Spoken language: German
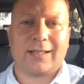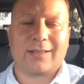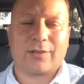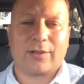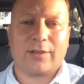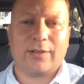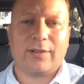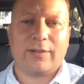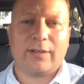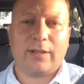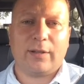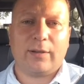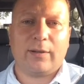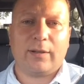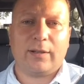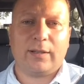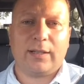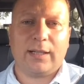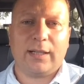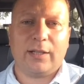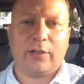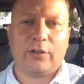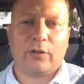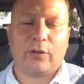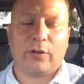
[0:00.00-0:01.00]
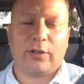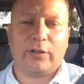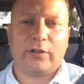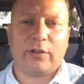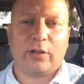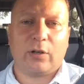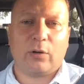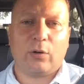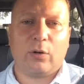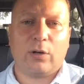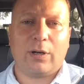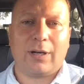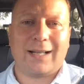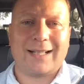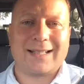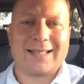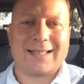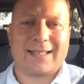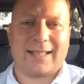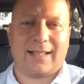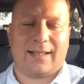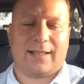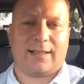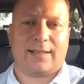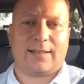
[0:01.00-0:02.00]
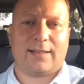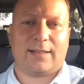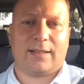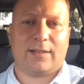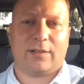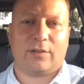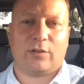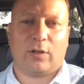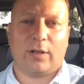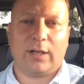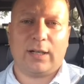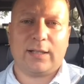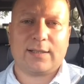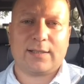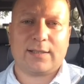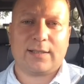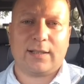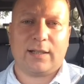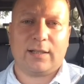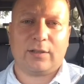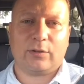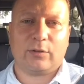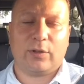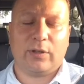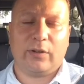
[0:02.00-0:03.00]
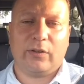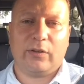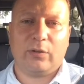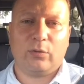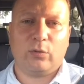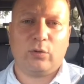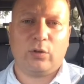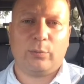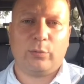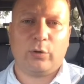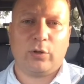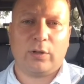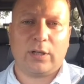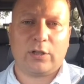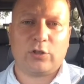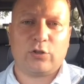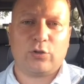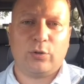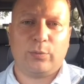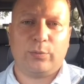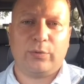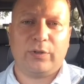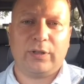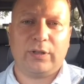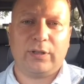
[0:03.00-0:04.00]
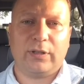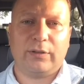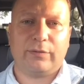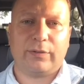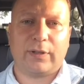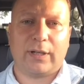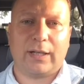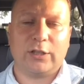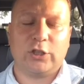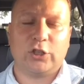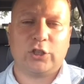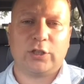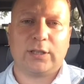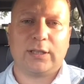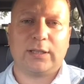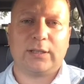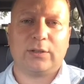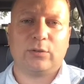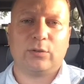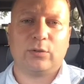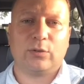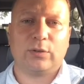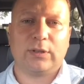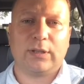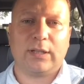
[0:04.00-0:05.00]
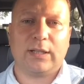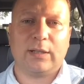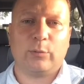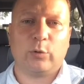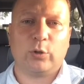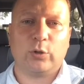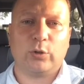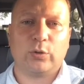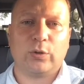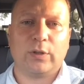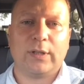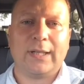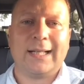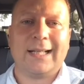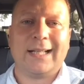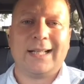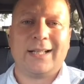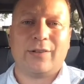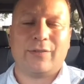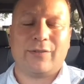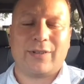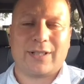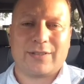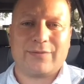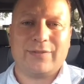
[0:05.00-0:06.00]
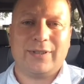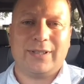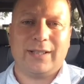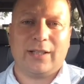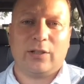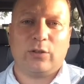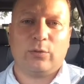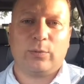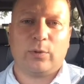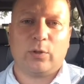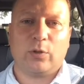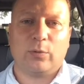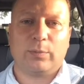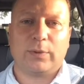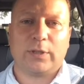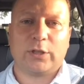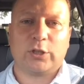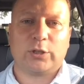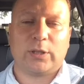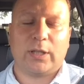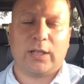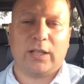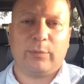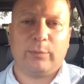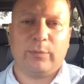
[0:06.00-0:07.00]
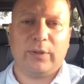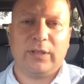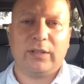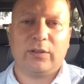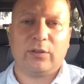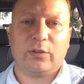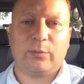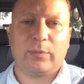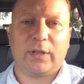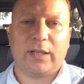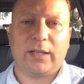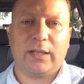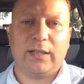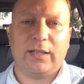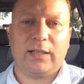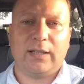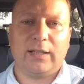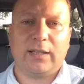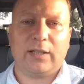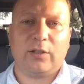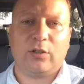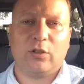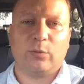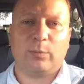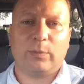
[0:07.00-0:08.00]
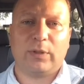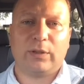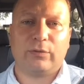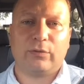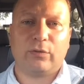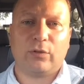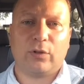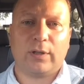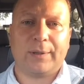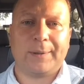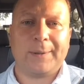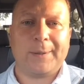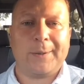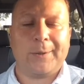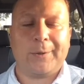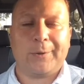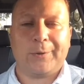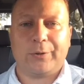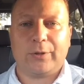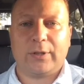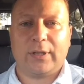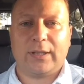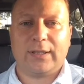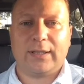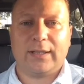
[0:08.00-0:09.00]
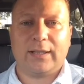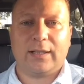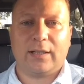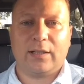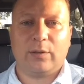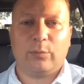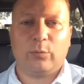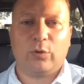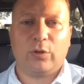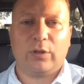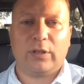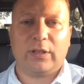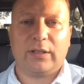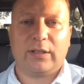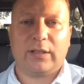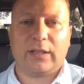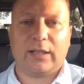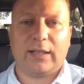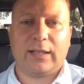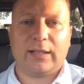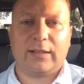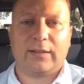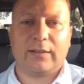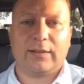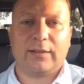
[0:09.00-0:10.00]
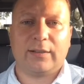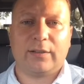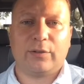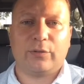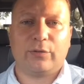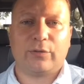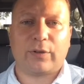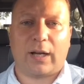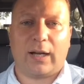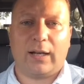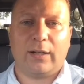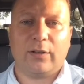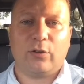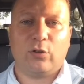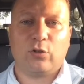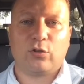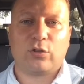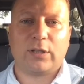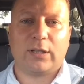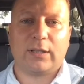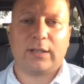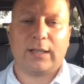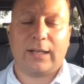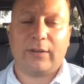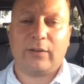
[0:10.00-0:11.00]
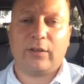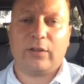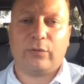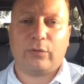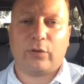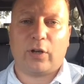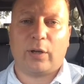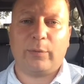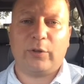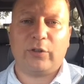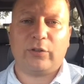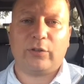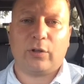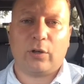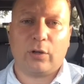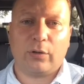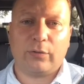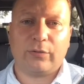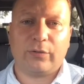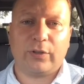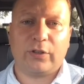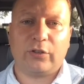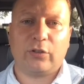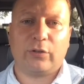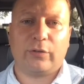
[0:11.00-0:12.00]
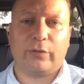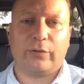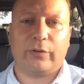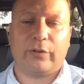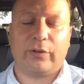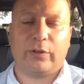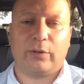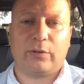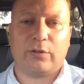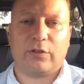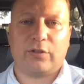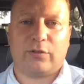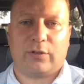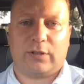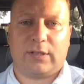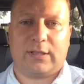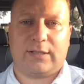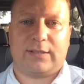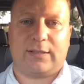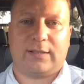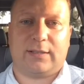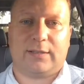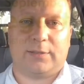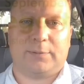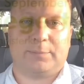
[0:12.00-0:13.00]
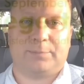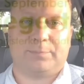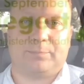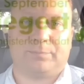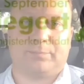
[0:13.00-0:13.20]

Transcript: Ansonsten äh, lege ich euch auch ans Herz Donnerstag 19 Uhr Bürgerstübchen, die Veranstaltung unter dem Motto, was will der überhaupt? Da stelle ich mich und meine Ideen nochmal vor und da hat jeder die Möglichkeit, äh, Fragen zu stellen. Also ich freue mich drauf. Ich hoffe, wir sehen uns Donnerstag.